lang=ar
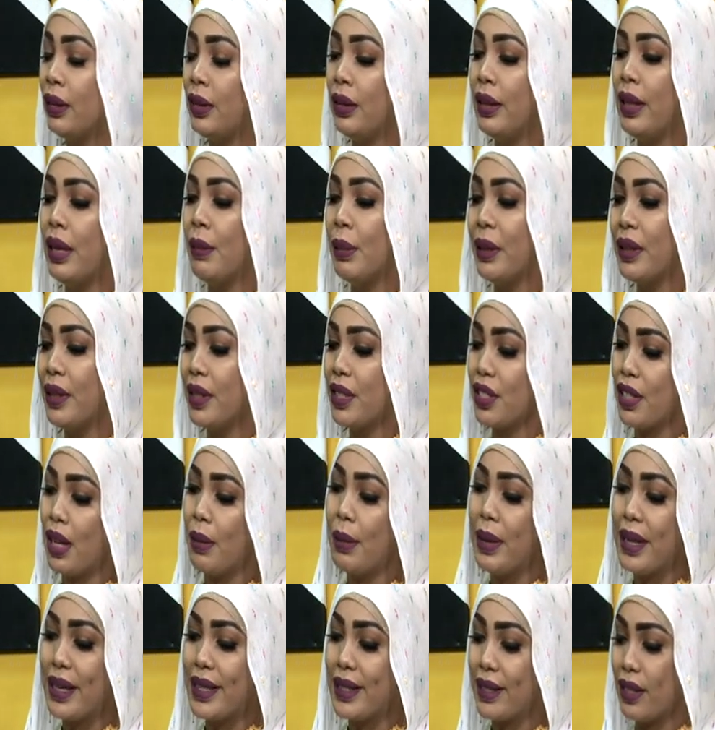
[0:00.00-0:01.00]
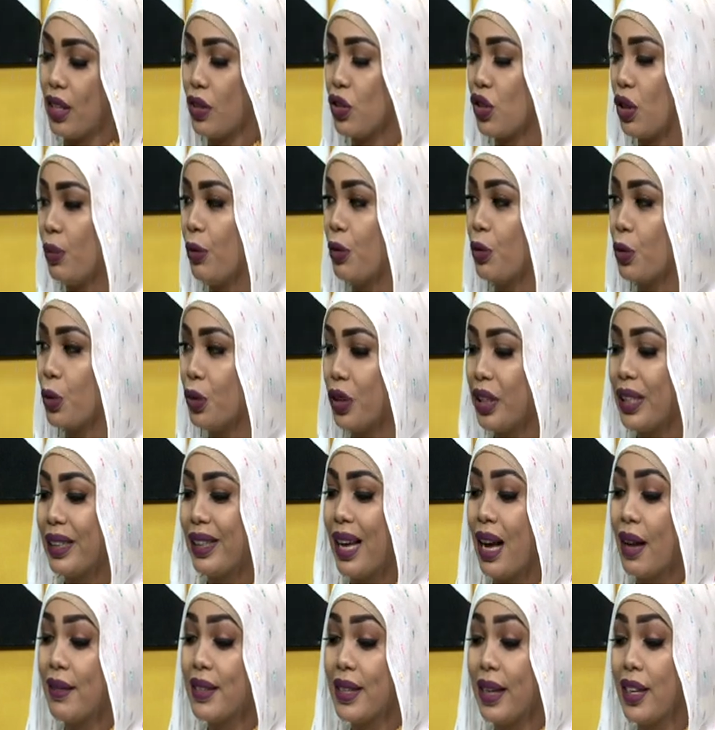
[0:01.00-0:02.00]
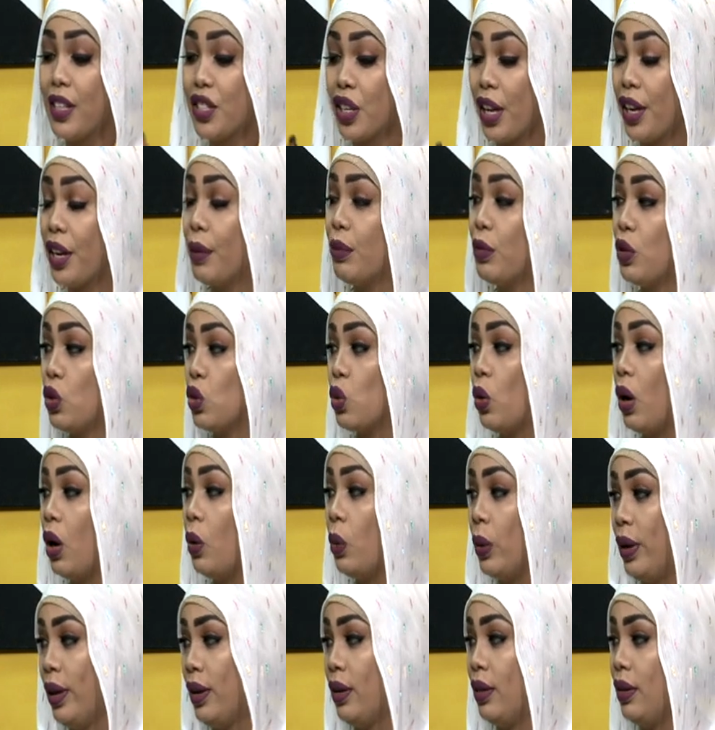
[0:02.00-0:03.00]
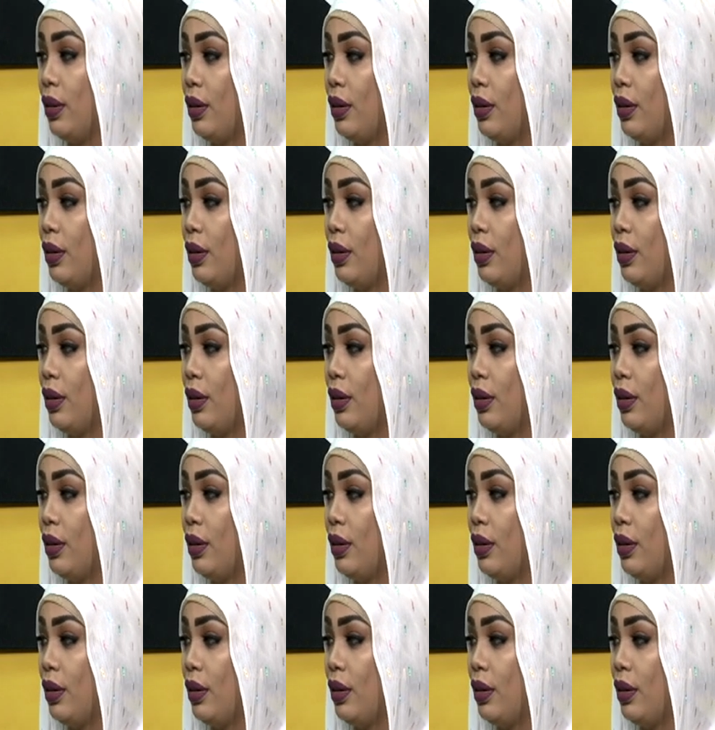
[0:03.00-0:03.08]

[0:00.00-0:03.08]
لما تيجي تعمل اكستنشن المفروض انك تحافظي على شعرك من جوه اول